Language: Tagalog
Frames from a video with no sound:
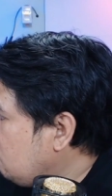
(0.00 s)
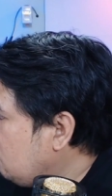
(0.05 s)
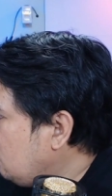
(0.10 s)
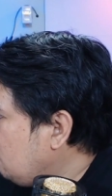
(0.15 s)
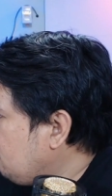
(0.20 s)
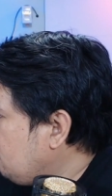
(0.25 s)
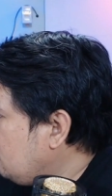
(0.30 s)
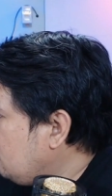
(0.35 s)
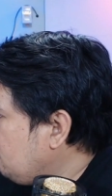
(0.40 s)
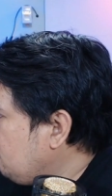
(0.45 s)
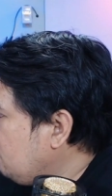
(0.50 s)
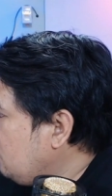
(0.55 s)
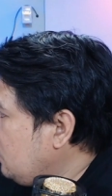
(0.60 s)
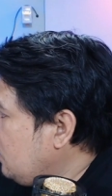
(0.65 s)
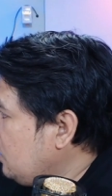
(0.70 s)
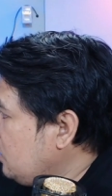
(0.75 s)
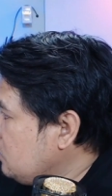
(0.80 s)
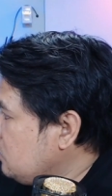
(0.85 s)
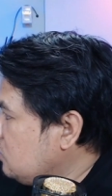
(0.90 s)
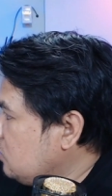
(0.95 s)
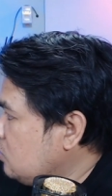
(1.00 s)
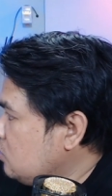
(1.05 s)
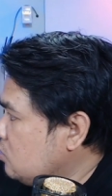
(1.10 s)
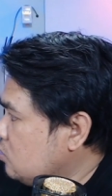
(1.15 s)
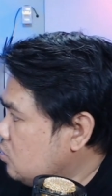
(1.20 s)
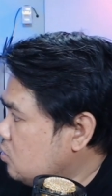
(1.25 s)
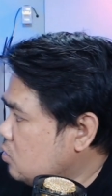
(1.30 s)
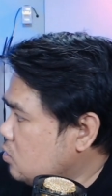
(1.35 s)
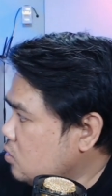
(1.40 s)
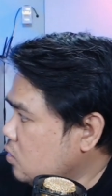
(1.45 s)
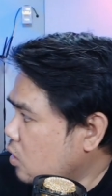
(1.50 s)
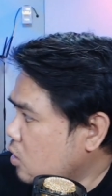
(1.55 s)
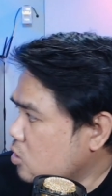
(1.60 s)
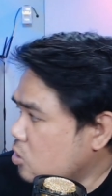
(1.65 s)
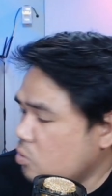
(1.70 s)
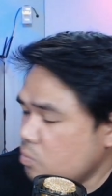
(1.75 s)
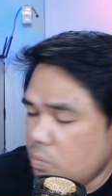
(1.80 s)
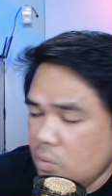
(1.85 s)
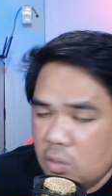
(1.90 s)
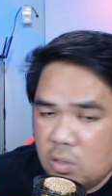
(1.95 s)
Mga Marvel Legends.
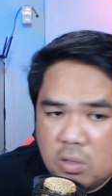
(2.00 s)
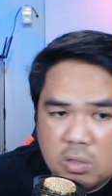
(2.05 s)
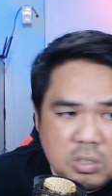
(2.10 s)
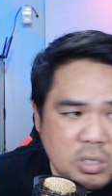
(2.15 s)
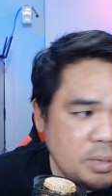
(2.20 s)
Hasbro,